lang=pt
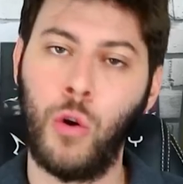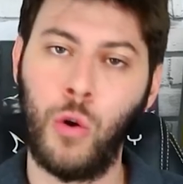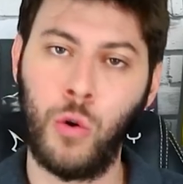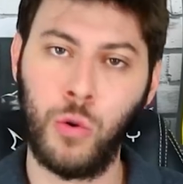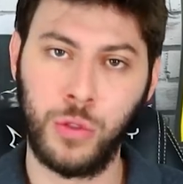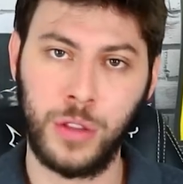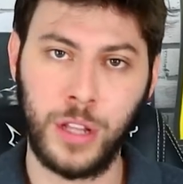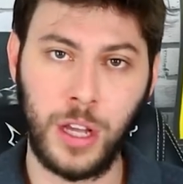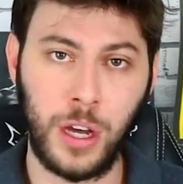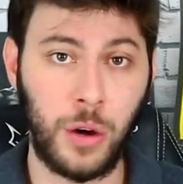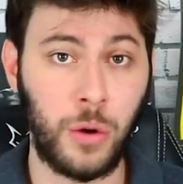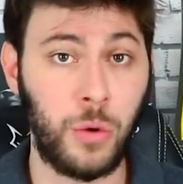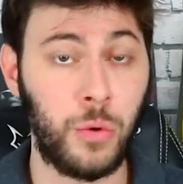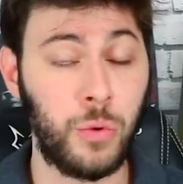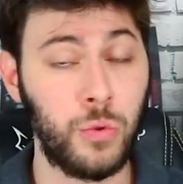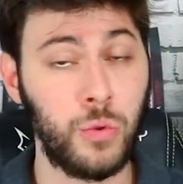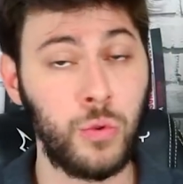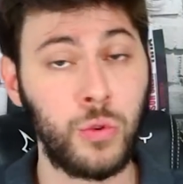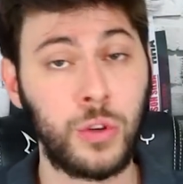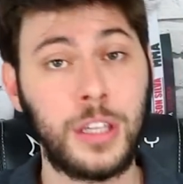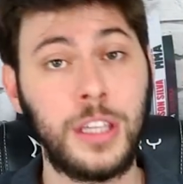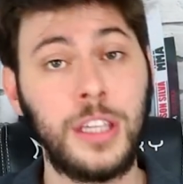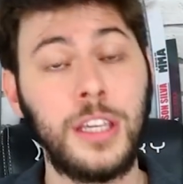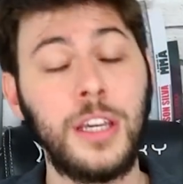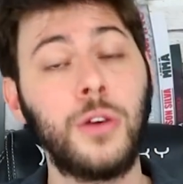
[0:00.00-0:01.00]
ou não.
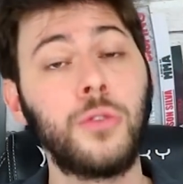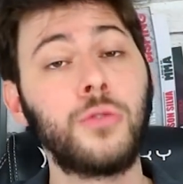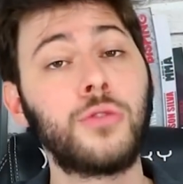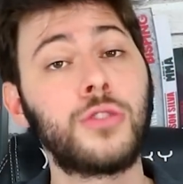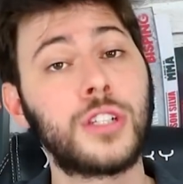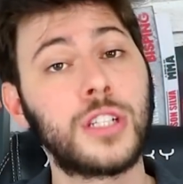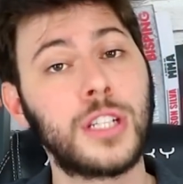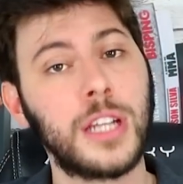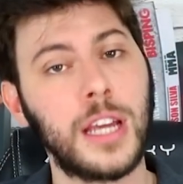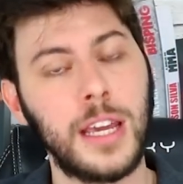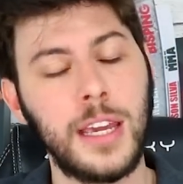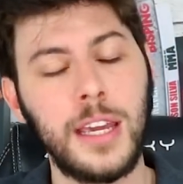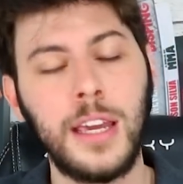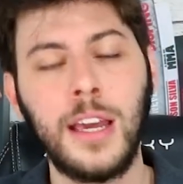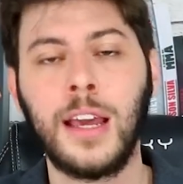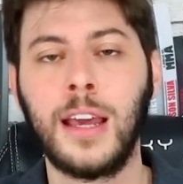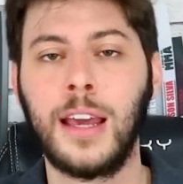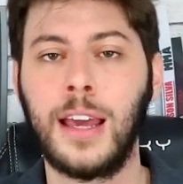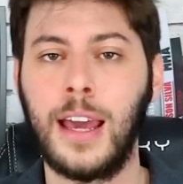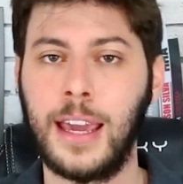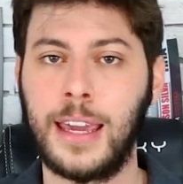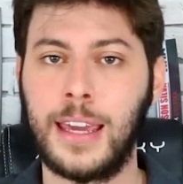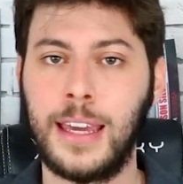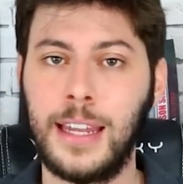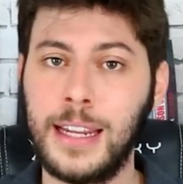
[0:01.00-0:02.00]
O que eu sei
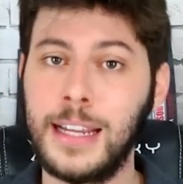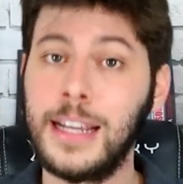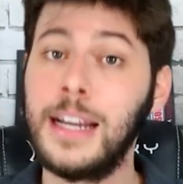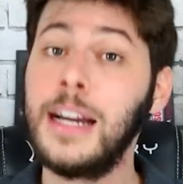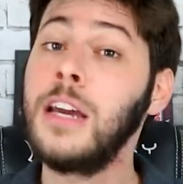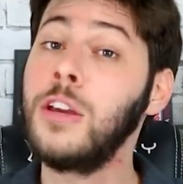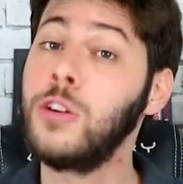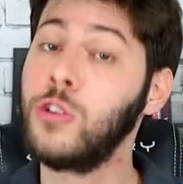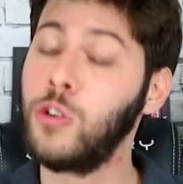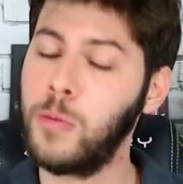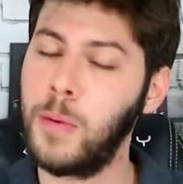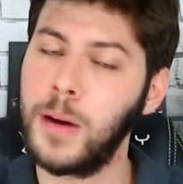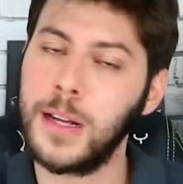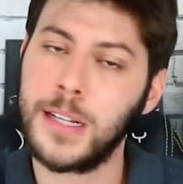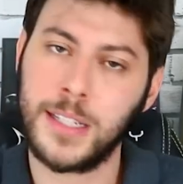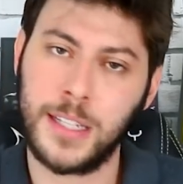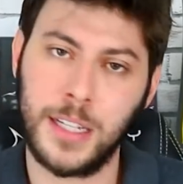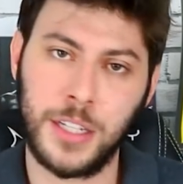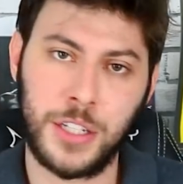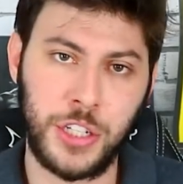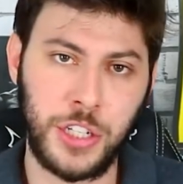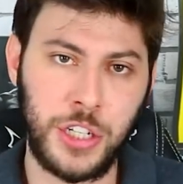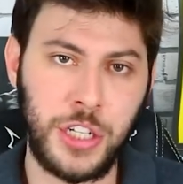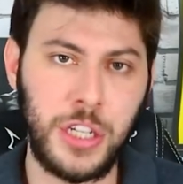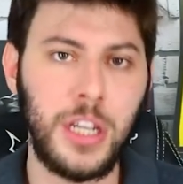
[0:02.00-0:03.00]
é que ele ganhou
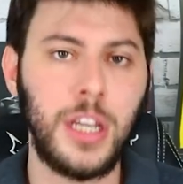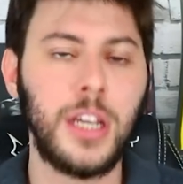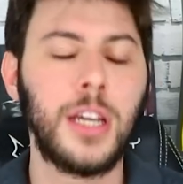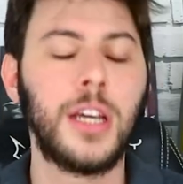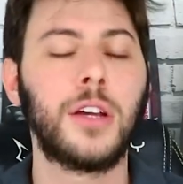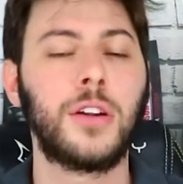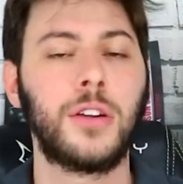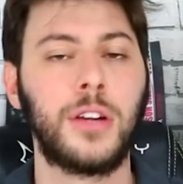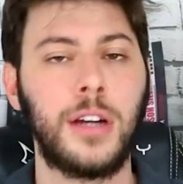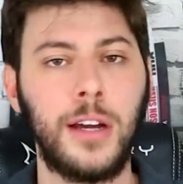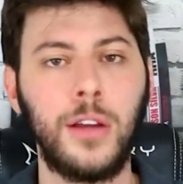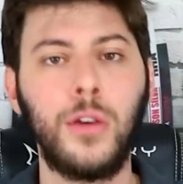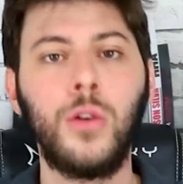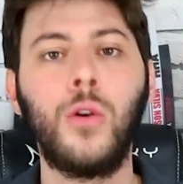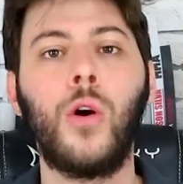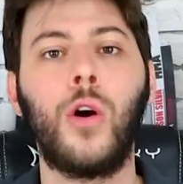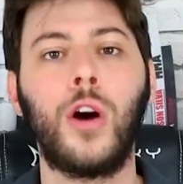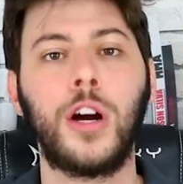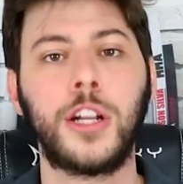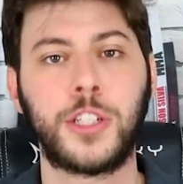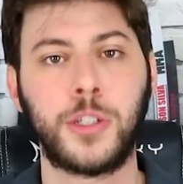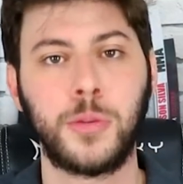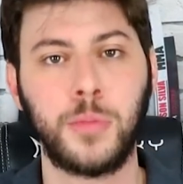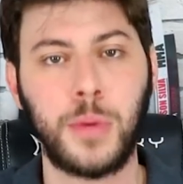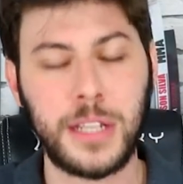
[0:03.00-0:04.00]
bastante dinheiro, ganhou
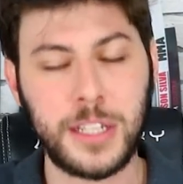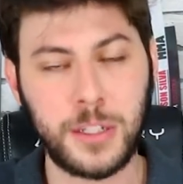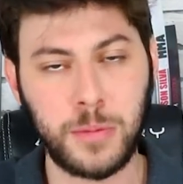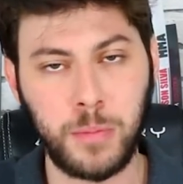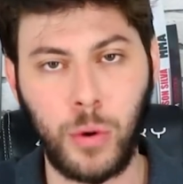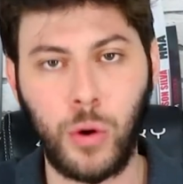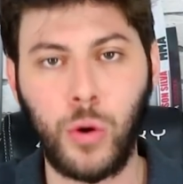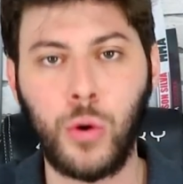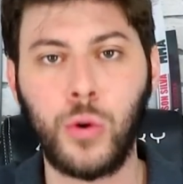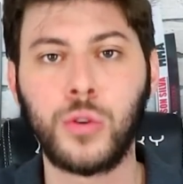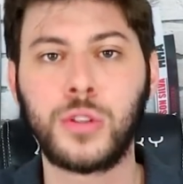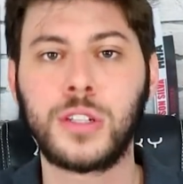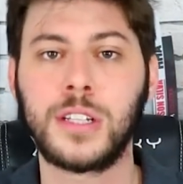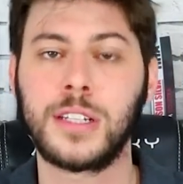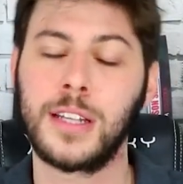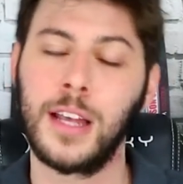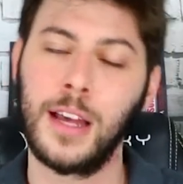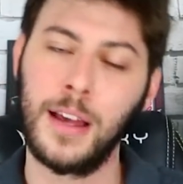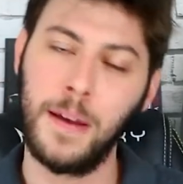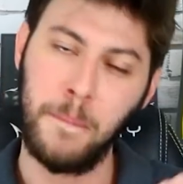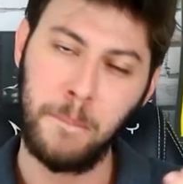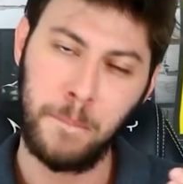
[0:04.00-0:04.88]
ótimas bolsas.